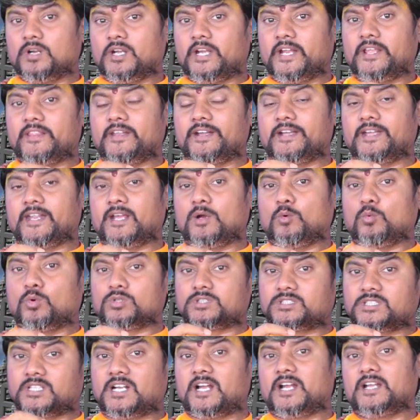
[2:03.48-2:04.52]
లేదంటే
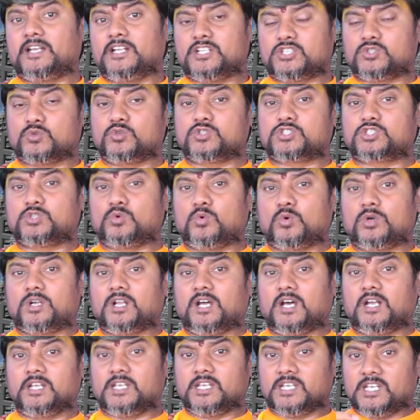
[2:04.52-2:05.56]
ఉత్తరాన్ని చూస్తూ
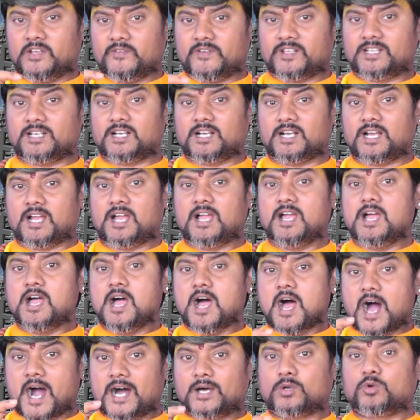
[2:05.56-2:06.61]
ఉండాలి ఈ విధంగా
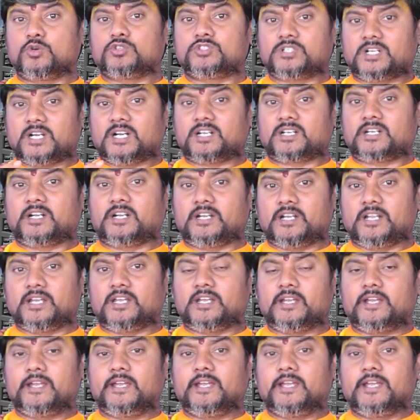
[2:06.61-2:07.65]
ఆ రోజు కట్టండి
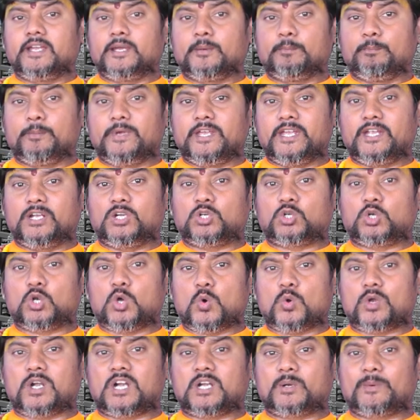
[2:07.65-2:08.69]
మీ ఇంట్లో
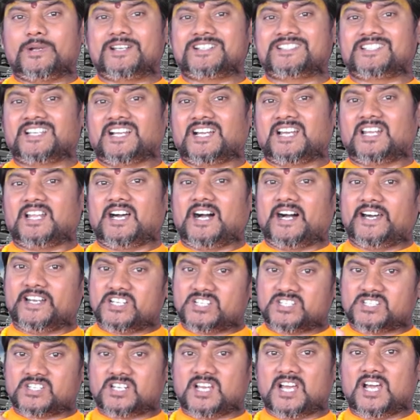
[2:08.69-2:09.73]
ఉన్నటువంటి సకల
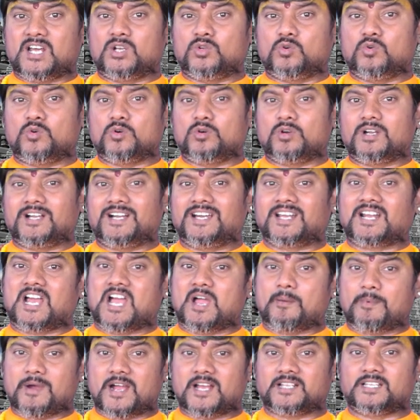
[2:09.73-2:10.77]
అరిష్టాలు
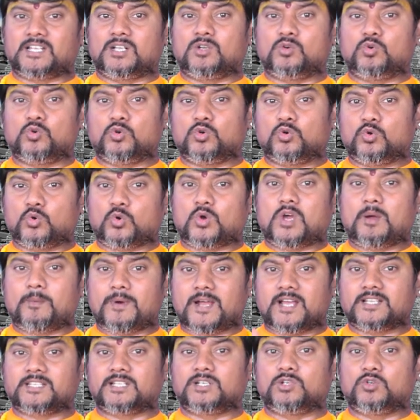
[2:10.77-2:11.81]
గ్రహబాధలు
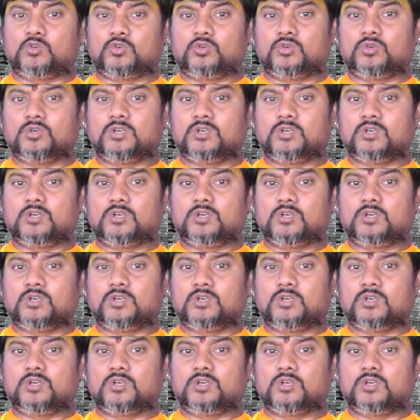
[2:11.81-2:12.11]
గృహబాధలు